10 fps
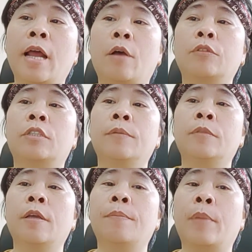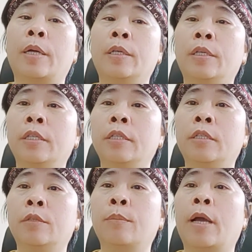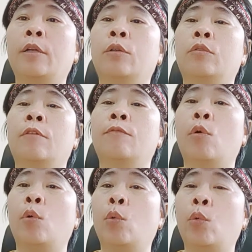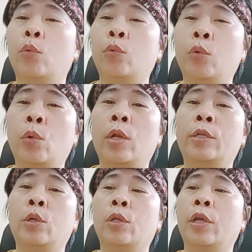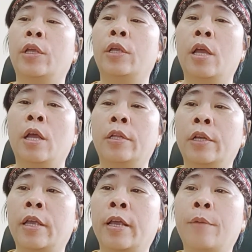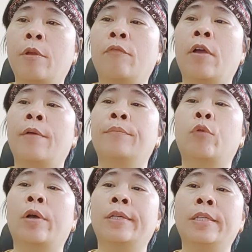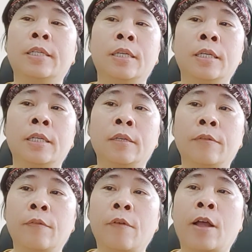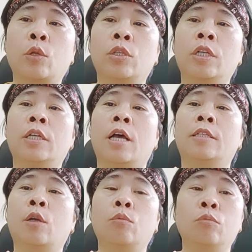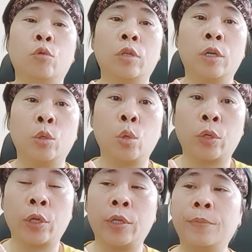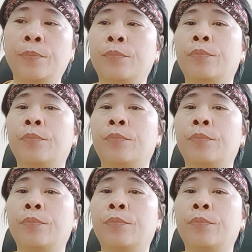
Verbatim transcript: Chỉ đạo sắp xếp mạng lưới thương mại, dịch vụ, du lịch đô thị, thực hiện các biện pháp quản lý dân cư và tổ chức đời sống dân cư đô thị.